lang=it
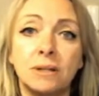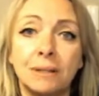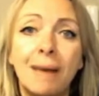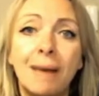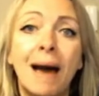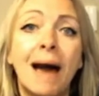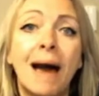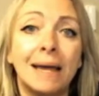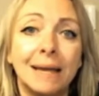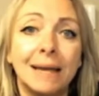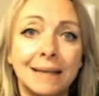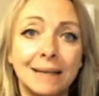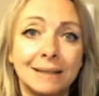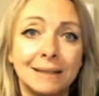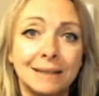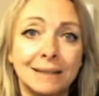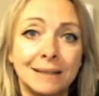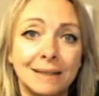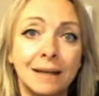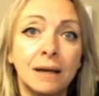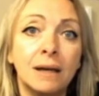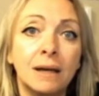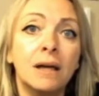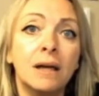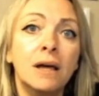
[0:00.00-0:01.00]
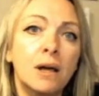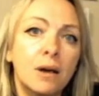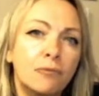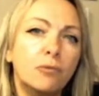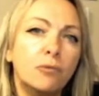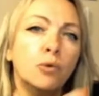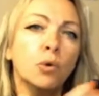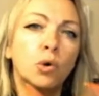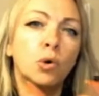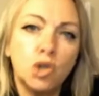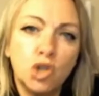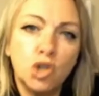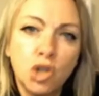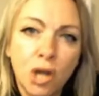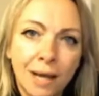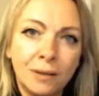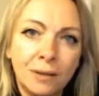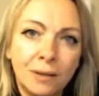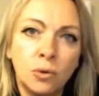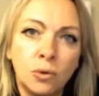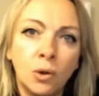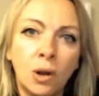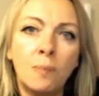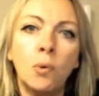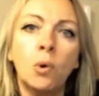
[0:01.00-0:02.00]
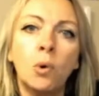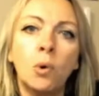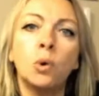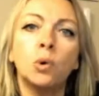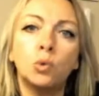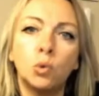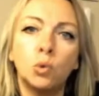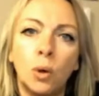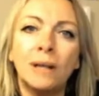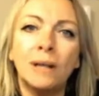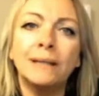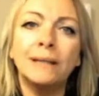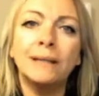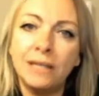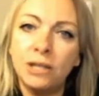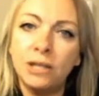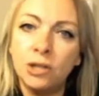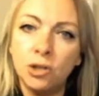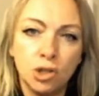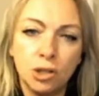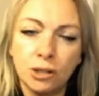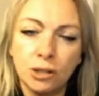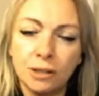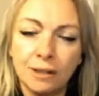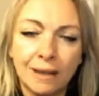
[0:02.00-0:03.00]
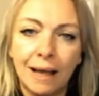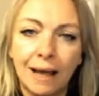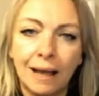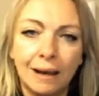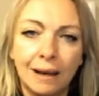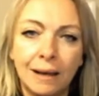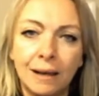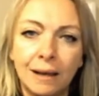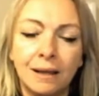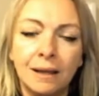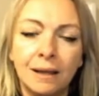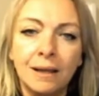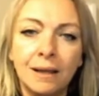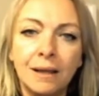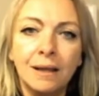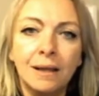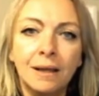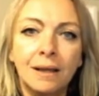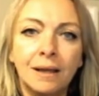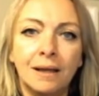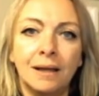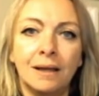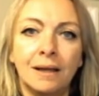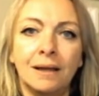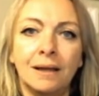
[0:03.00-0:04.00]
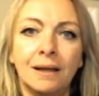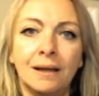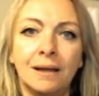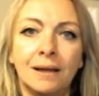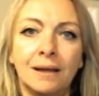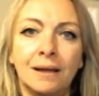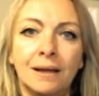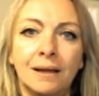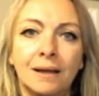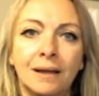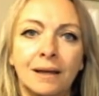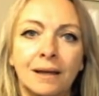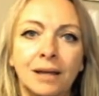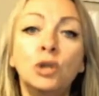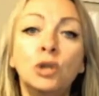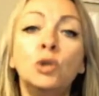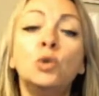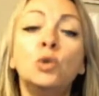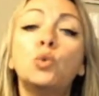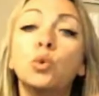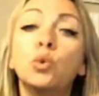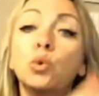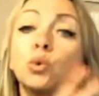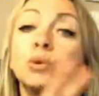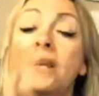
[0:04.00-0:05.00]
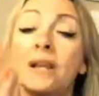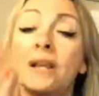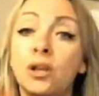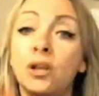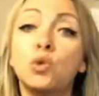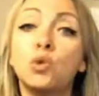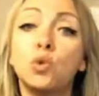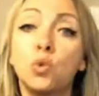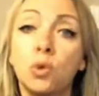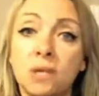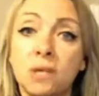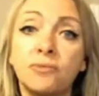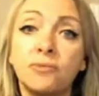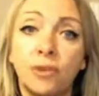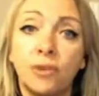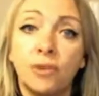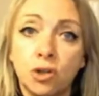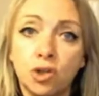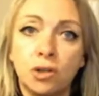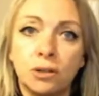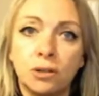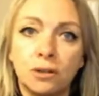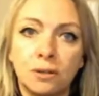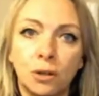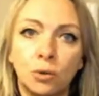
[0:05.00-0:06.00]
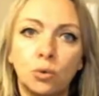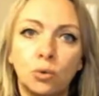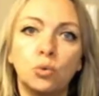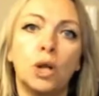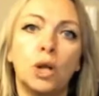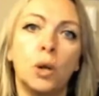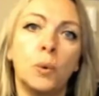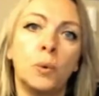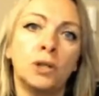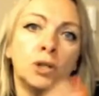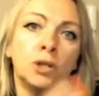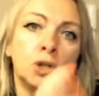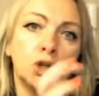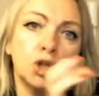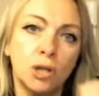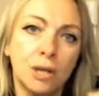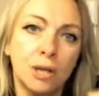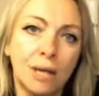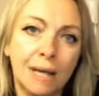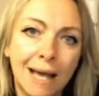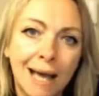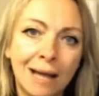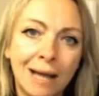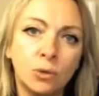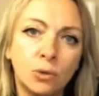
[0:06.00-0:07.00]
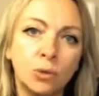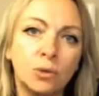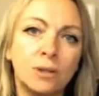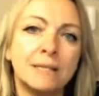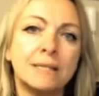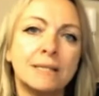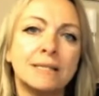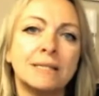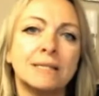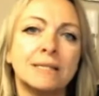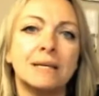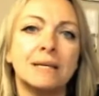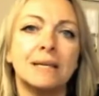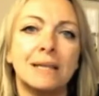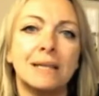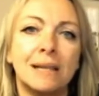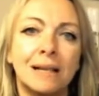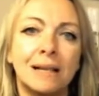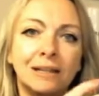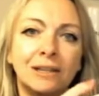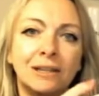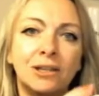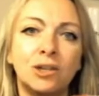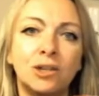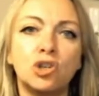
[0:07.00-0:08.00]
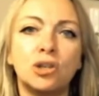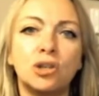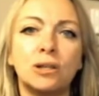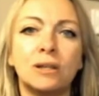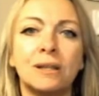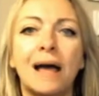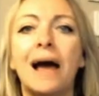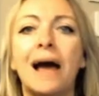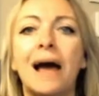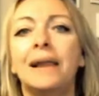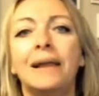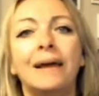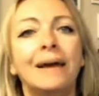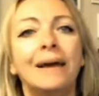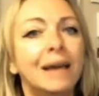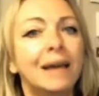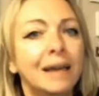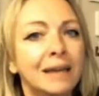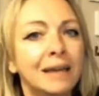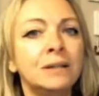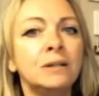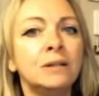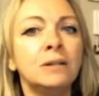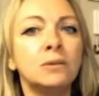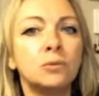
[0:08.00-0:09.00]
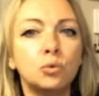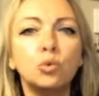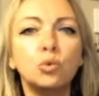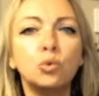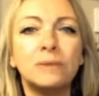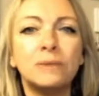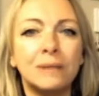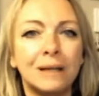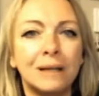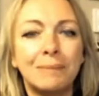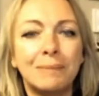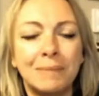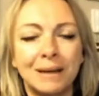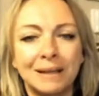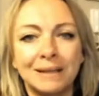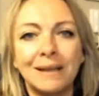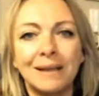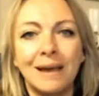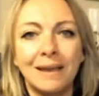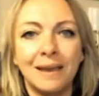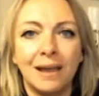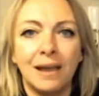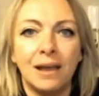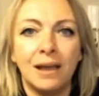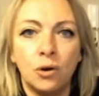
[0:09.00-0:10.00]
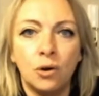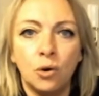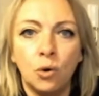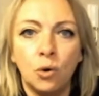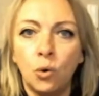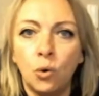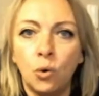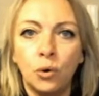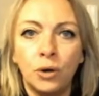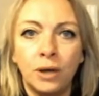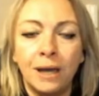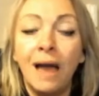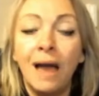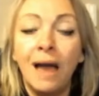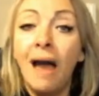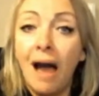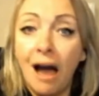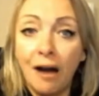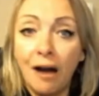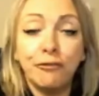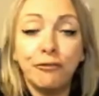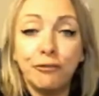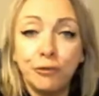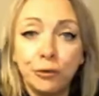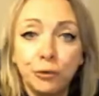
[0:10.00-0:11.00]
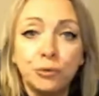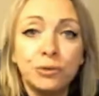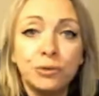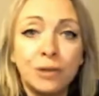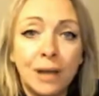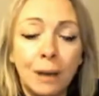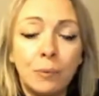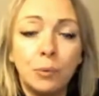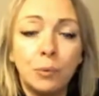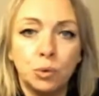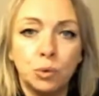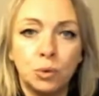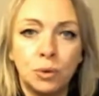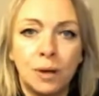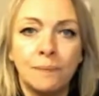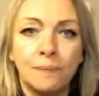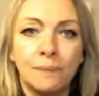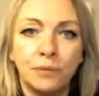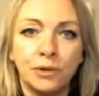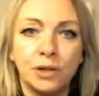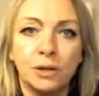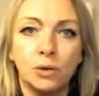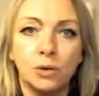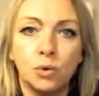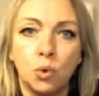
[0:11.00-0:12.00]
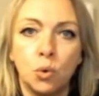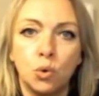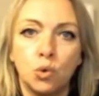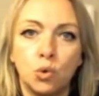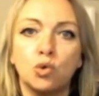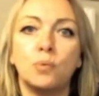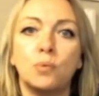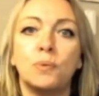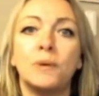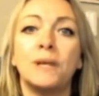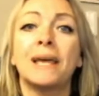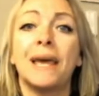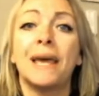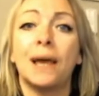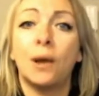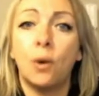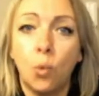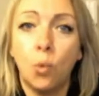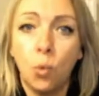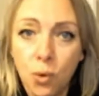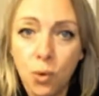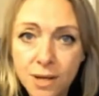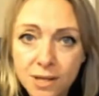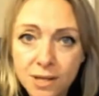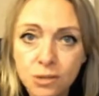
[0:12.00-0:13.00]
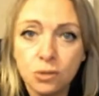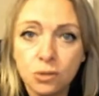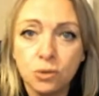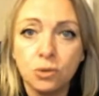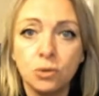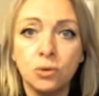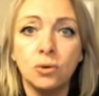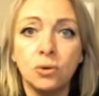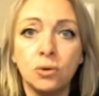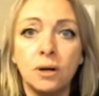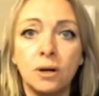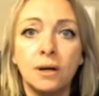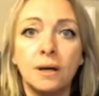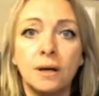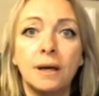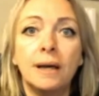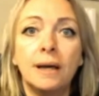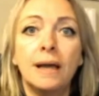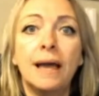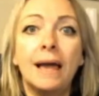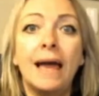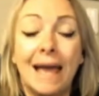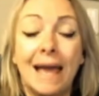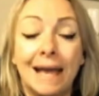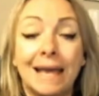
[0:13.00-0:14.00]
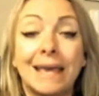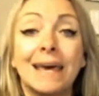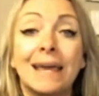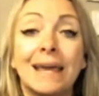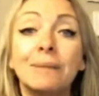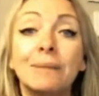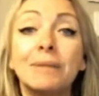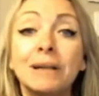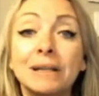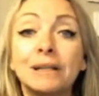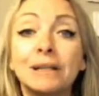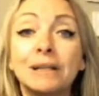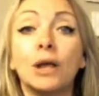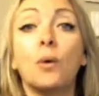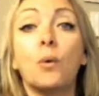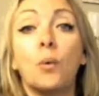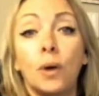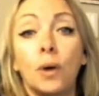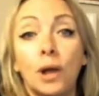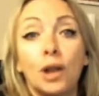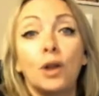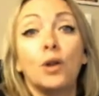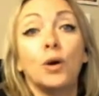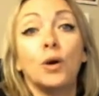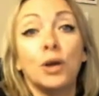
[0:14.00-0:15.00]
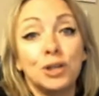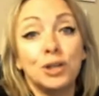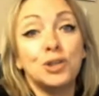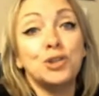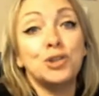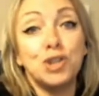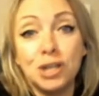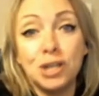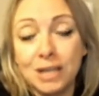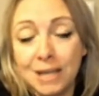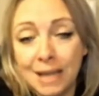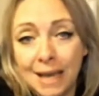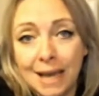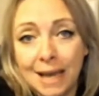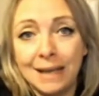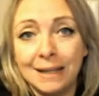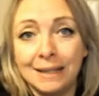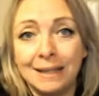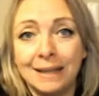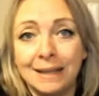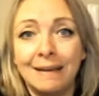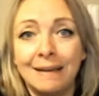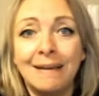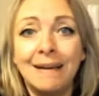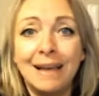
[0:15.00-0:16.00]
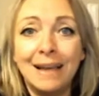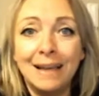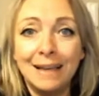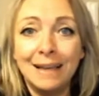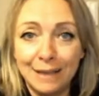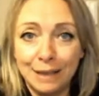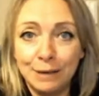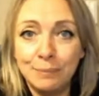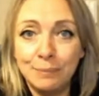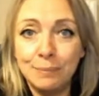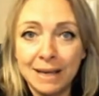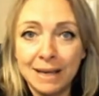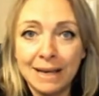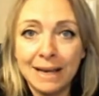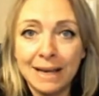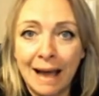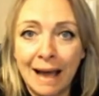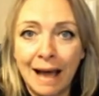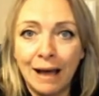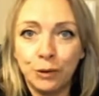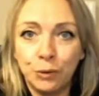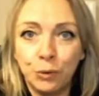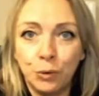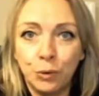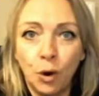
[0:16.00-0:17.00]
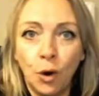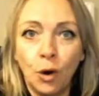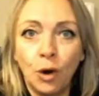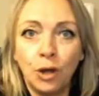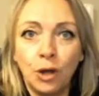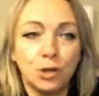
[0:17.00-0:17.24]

di marketing, volgendola molto al digital eh, in tutte le sue sfaccettature, quindi cercando di inserire il digitale in tutte le materie che noi affrontiamo durante il corso, perché questo è chiaramente quello che ci chiede il mercato, no?